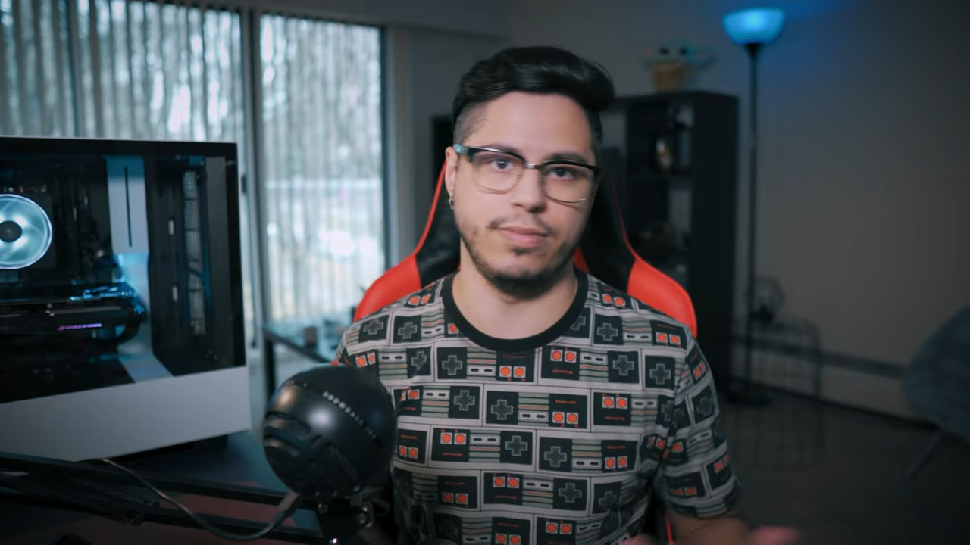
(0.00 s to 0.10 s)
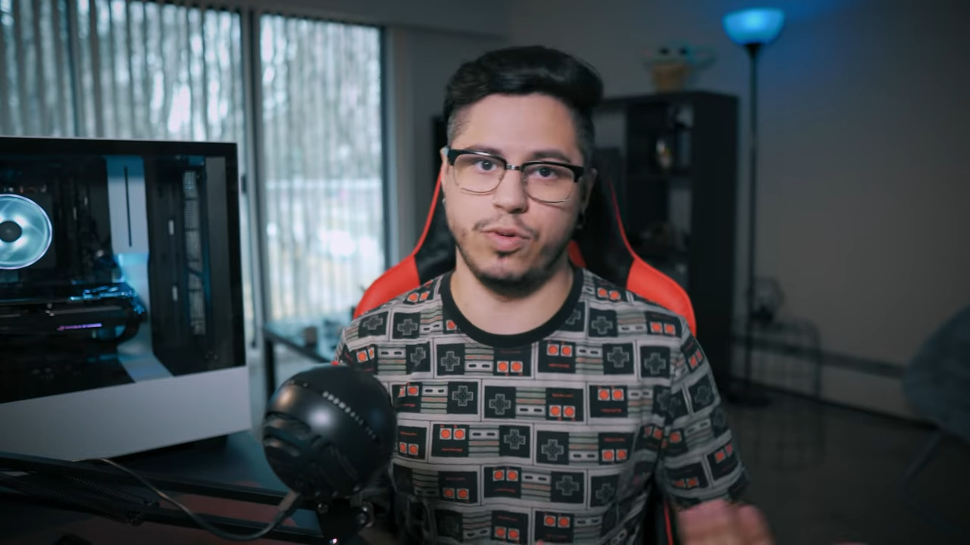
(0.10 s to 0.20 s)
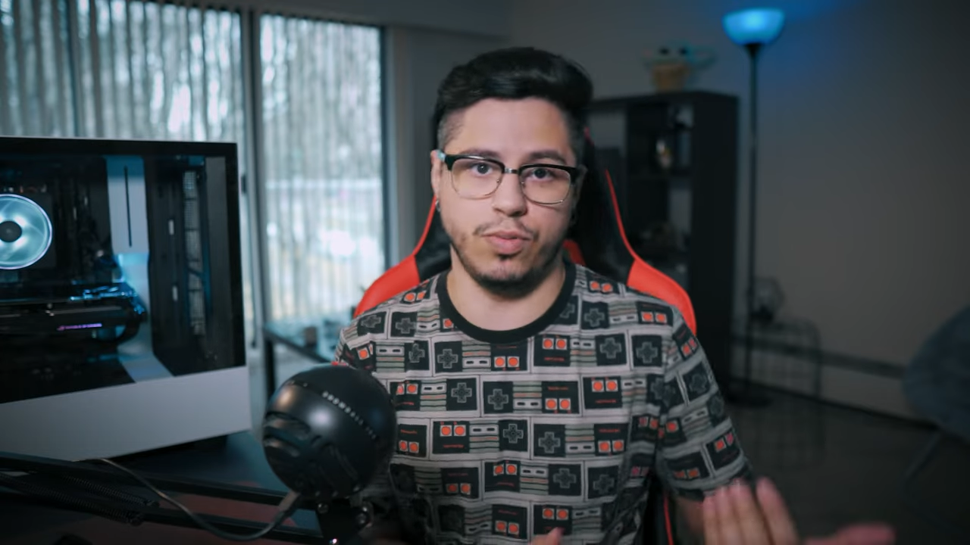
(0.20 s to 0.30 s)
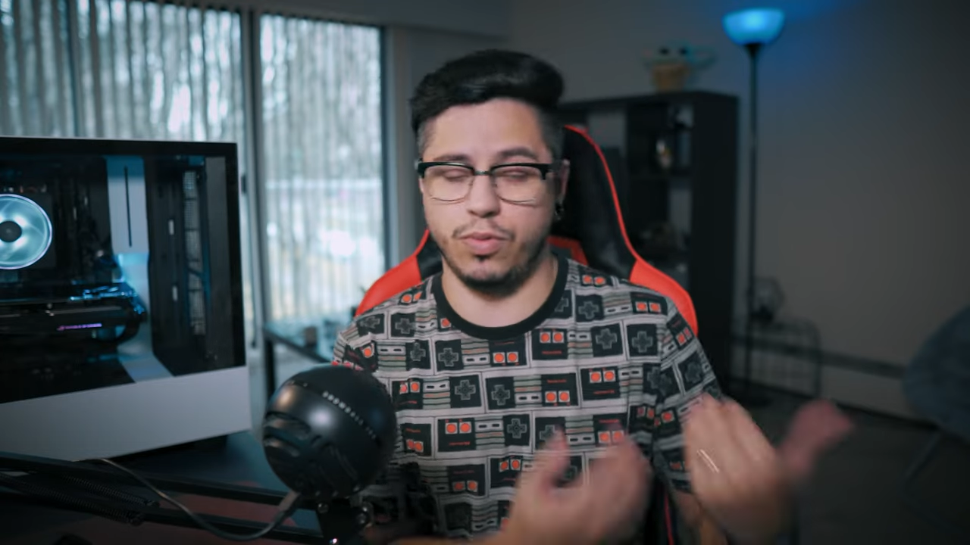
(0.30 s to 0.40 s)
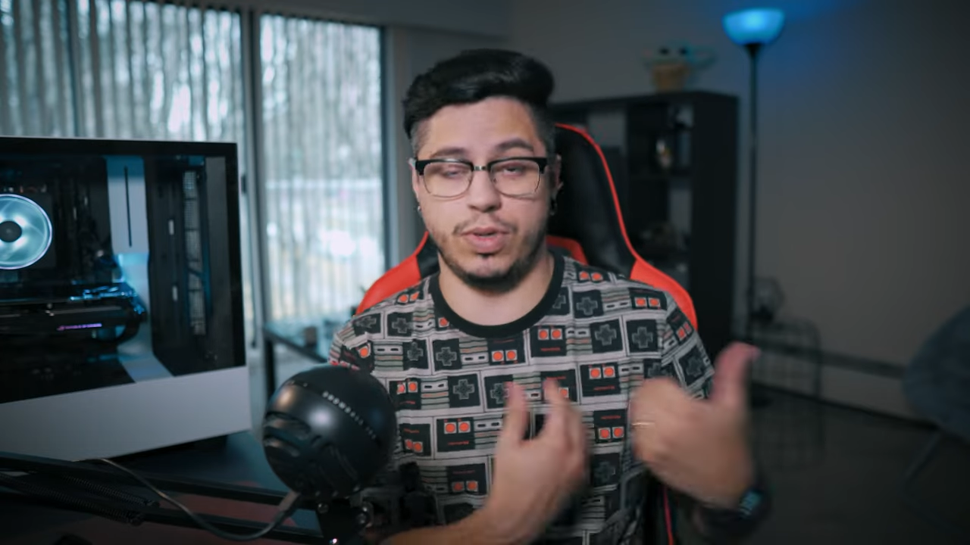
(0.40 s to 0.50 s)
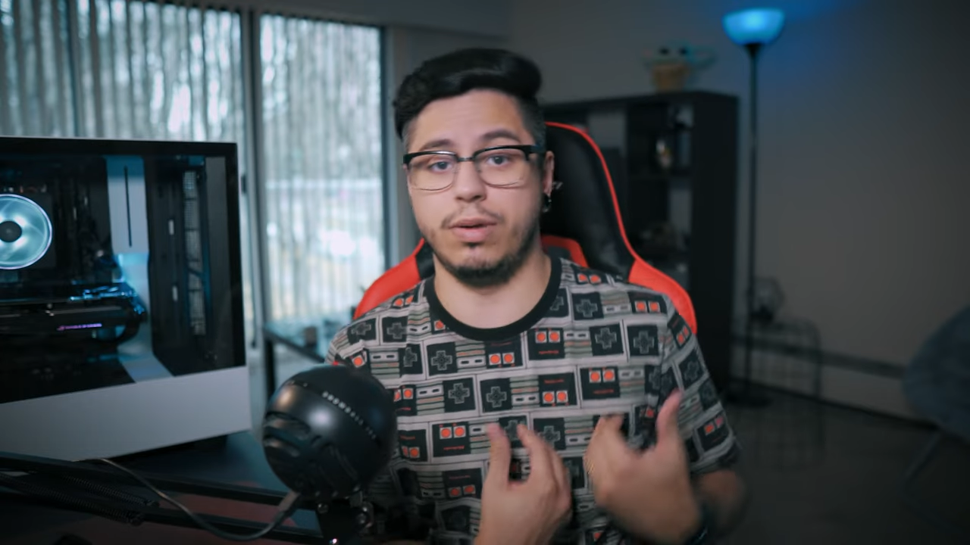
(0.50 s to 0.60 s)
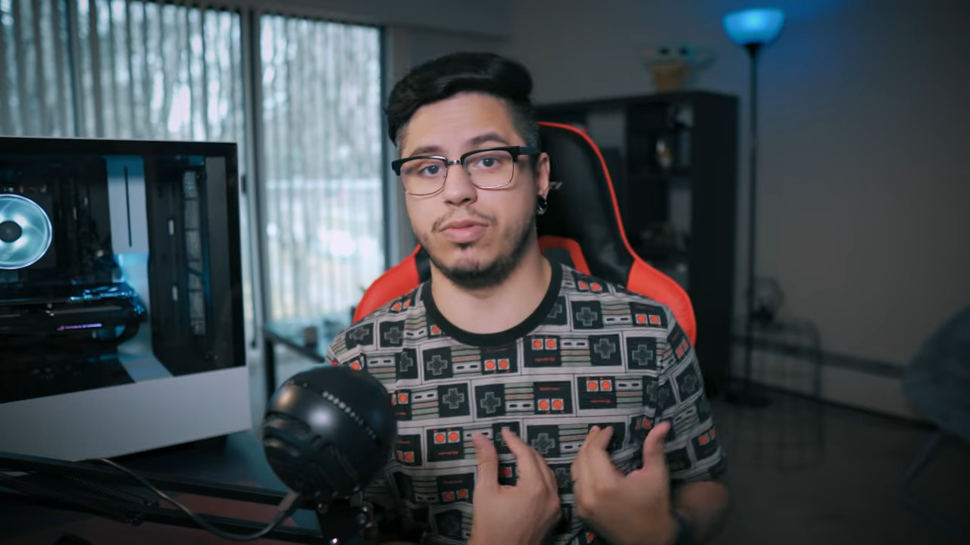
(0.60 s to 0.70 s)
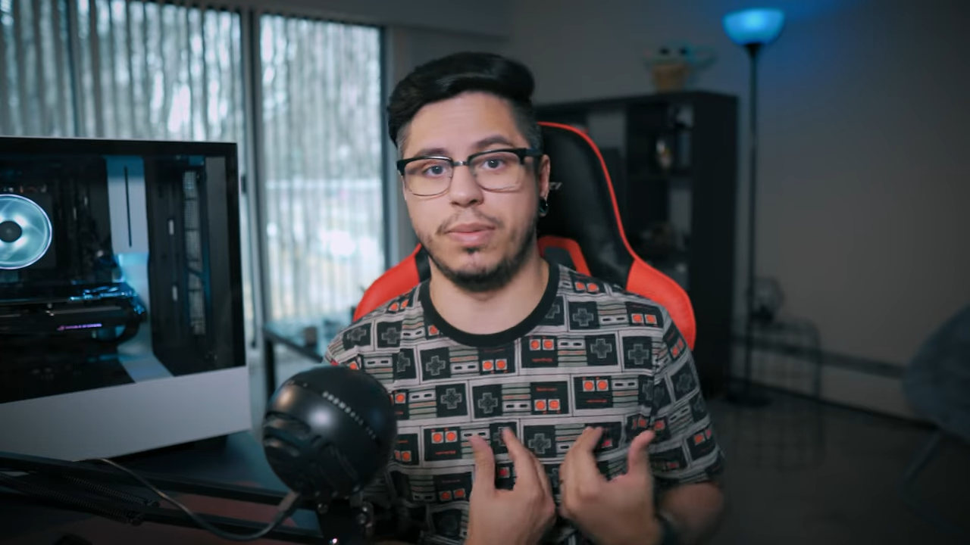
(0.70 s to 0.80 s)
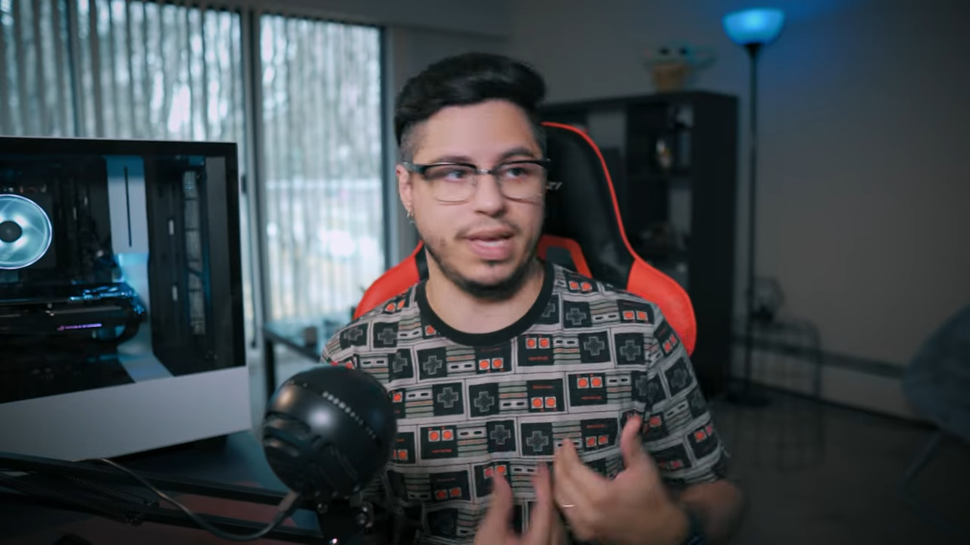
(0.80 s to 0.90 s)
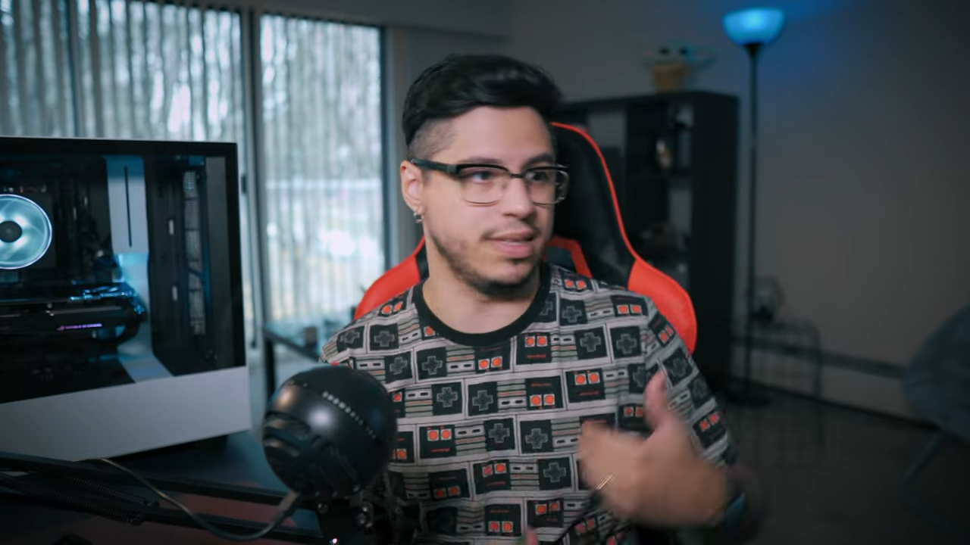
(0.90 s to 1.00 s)
o, o que eu
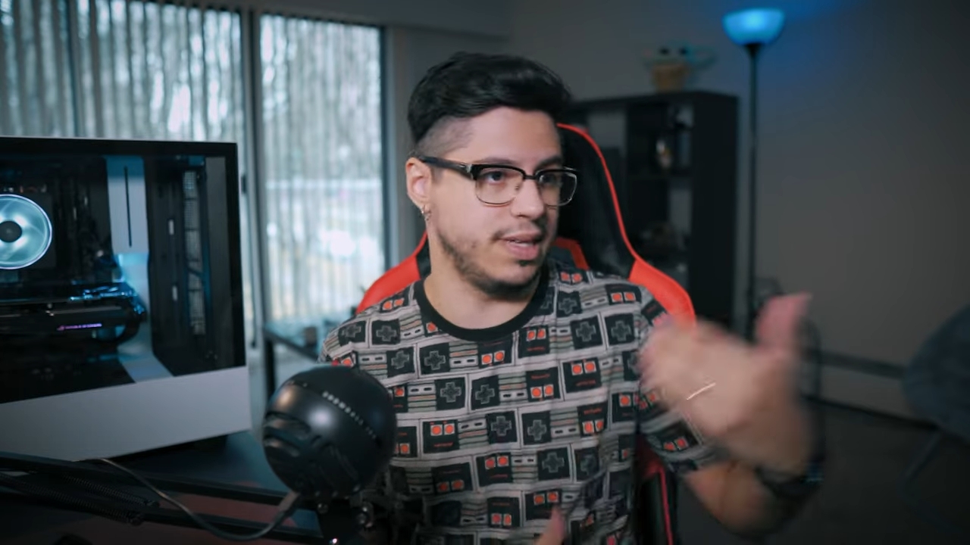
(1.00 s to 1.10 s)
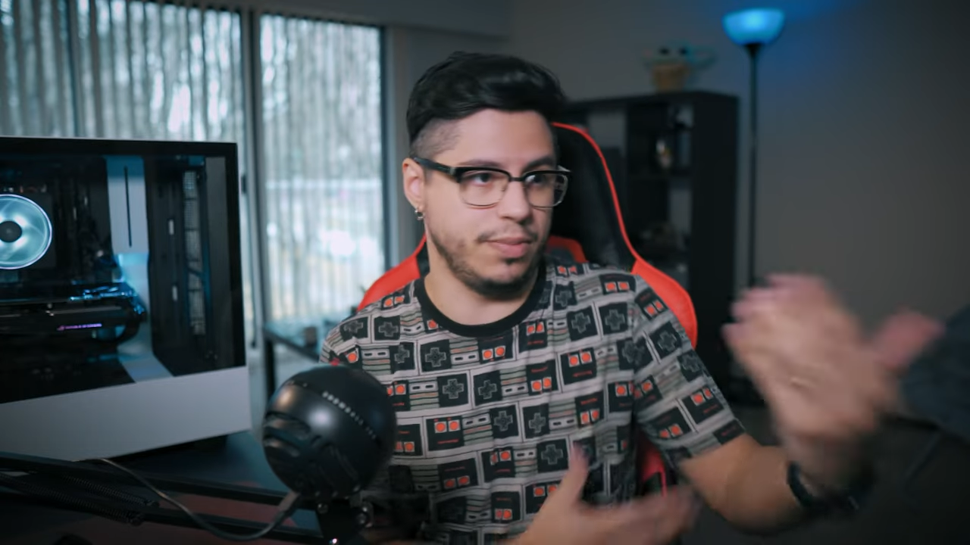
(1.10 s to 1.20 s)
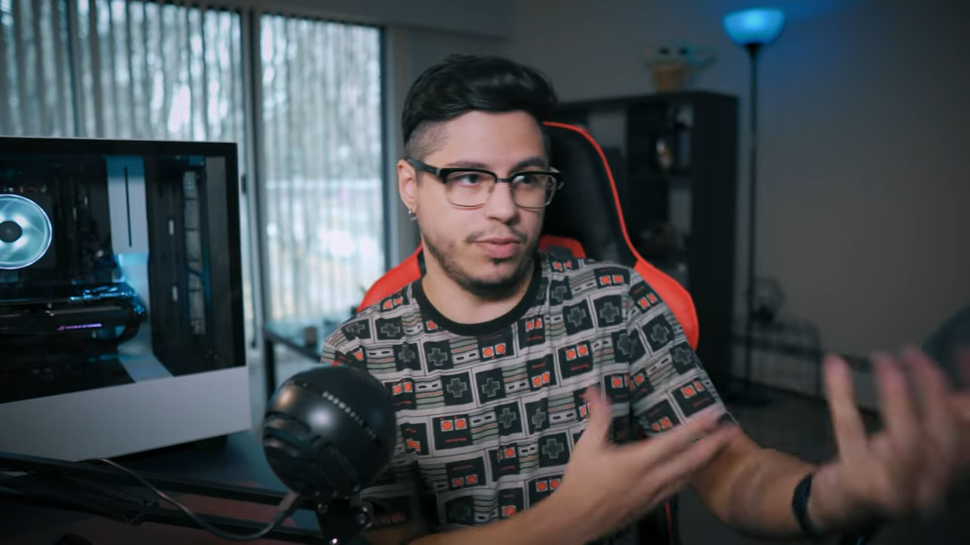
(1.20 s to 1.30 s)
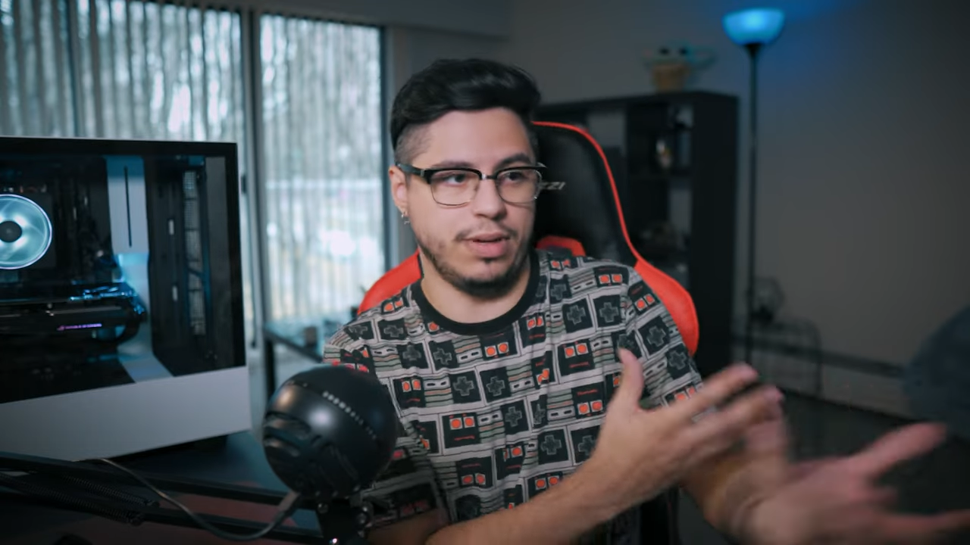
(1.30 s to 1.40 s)
também recebo,